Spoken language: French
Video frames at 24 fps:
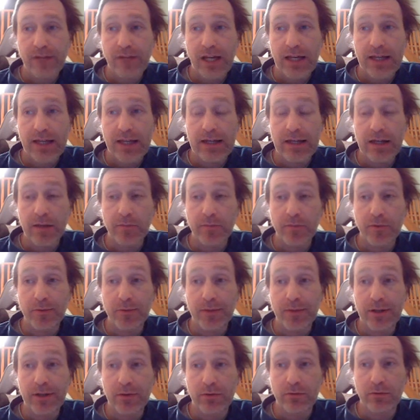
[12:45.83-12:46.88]
Elle a un peu de
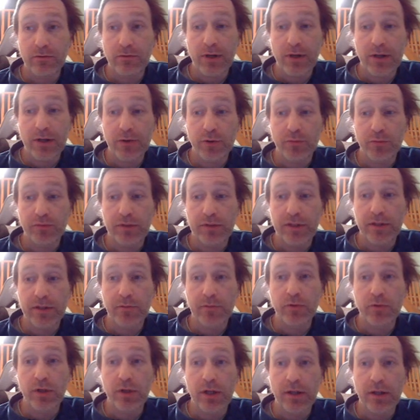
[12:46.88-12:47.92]
mal, on le voit hein, depuis le début
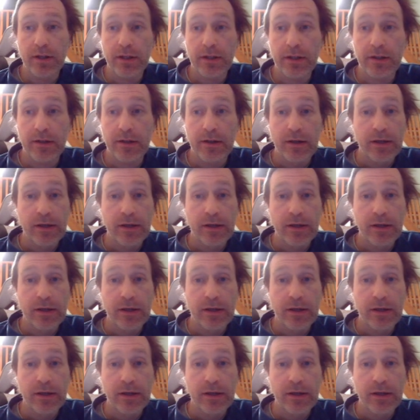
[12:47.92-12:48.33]
de l'année.